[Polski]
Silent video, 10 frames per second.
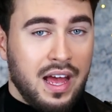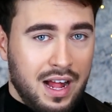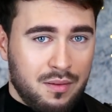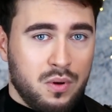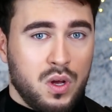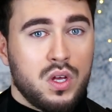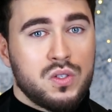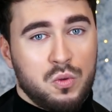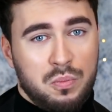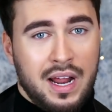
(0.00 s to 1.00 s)
Albo
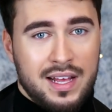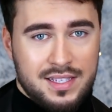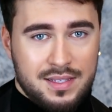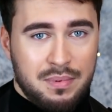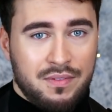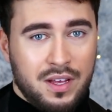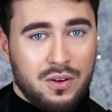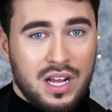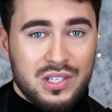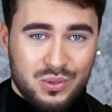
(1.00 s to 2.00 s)
zup raz
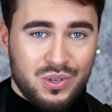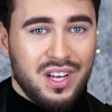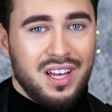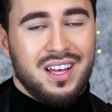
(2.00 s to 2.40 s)
pewnego razu,